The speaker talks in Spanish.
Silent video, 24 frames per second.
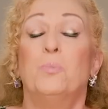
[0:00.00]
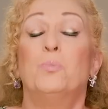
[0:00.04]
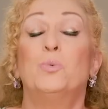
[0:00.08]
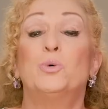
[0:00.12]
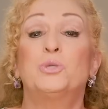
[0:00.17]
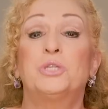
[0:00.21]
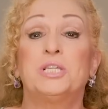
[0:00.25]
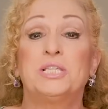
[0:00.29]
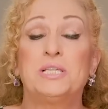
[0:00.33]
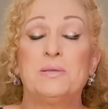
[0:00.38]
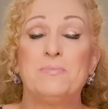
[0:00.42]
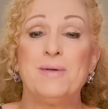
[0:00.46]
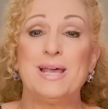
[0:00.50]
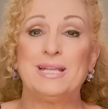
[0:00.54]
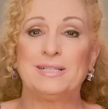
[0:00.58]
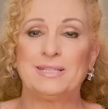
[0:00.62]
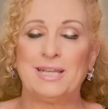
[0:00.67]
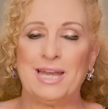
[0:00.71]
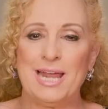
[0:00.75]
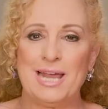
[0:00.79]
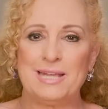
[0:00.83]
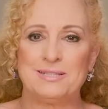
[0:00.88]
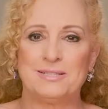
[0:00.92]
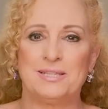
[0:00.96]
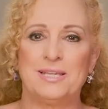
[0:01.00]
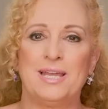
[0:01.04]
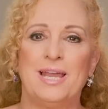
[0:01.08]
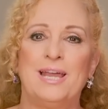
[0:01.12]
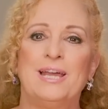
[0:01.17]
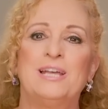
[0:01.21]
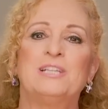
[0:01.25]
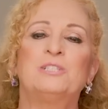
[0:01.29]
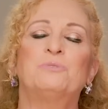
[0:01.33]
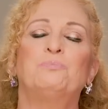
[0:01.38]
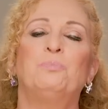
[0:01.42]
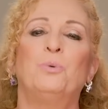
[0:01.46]
Muchísimas
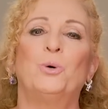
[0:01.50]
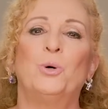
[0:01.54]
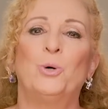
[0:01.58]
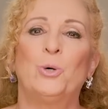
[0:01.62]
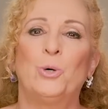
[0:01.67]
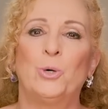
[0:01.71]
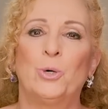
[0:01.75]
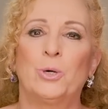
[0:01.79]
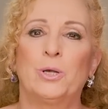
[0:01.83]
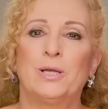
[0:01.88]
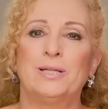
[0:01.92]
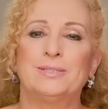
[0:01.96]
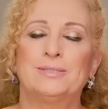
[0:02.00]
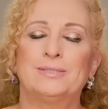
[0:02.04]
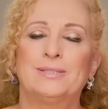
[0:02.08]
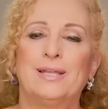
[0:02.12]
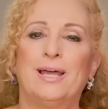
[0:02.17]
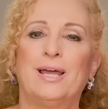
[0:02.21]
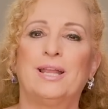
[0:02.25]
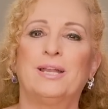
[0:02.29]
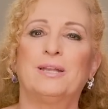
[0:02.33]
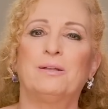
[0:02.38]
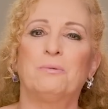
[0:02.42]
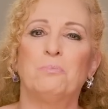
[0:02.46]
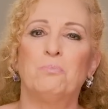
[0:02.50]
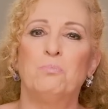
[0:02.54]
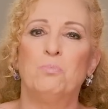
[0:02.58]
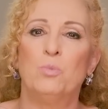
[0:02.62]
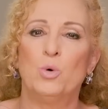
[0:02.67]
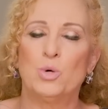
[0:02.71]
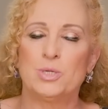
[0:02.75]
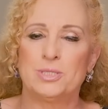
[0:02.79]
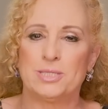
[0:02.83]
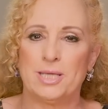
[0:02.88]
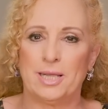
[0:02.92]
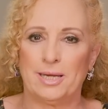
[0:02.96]
gracias por estar
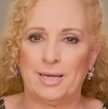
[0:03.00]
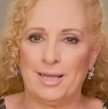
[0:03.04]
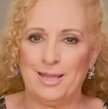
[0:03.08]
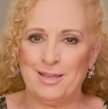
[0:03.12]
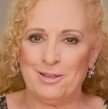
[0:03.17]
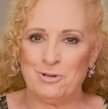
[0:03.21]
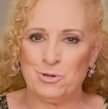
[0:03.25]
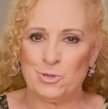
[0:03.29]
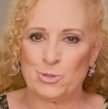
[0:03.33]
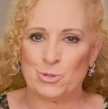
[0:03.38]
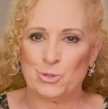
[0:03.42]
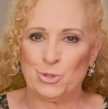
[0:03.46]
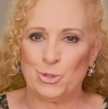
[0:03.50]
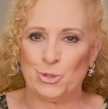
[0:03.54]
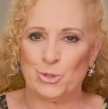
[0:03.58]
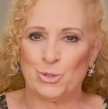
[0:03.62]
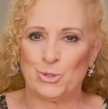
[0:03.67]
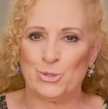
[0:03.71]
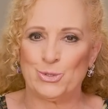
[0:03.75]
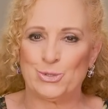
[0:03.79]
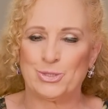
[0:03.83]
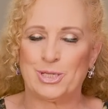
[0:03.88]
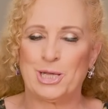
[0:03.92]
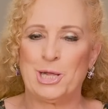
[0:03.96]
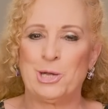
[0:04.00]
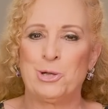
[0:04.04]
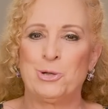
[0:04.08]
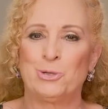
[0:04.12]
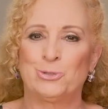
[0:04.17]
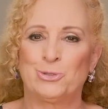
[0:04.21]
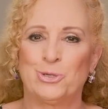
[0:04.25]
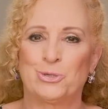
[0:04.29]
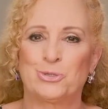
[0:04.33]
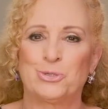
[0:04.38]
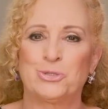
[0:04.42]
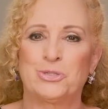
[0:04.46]
muy cerca de nosotros, que
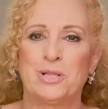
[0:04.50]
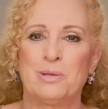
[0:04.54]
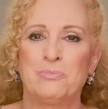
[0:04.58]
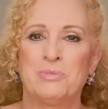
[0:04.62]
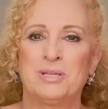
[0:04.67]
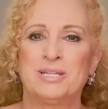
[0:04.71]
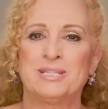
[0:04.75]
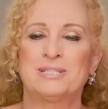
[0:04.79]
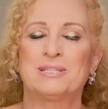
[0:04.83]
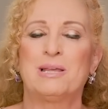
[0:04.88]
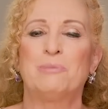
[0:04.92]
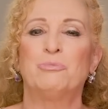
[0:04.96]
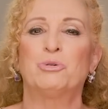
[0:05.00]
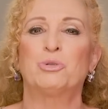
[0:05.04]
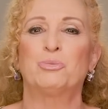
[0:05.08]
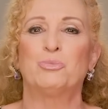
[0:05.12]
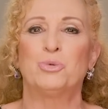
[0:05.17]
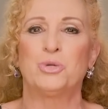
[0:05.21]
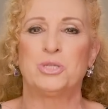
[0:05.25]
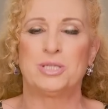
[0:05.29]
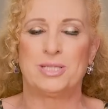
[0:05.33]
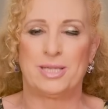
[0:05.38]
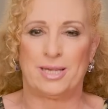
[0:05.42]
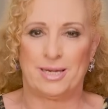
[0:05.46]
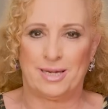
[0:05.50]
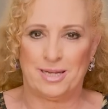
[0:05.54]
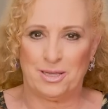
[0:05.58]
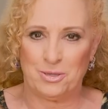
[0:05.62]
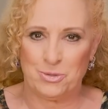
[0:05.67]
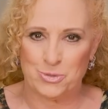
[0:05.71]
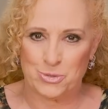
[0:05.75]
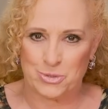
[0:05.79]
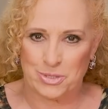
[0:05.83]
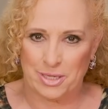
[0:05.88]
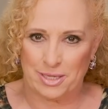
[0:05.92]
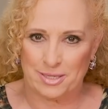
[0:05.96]
nosotros también estamos muy cerca
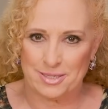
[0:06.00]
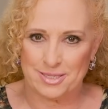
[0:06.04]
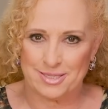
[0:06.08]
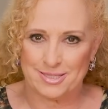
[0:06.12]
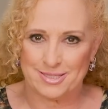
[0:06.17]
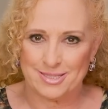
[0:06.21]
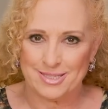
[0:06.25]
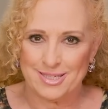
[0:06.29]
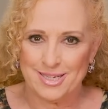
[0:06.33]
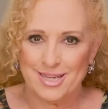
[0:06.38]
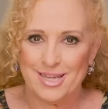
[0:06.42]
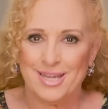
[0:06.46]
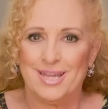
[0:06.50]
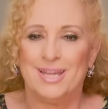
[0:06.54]
de ustedes.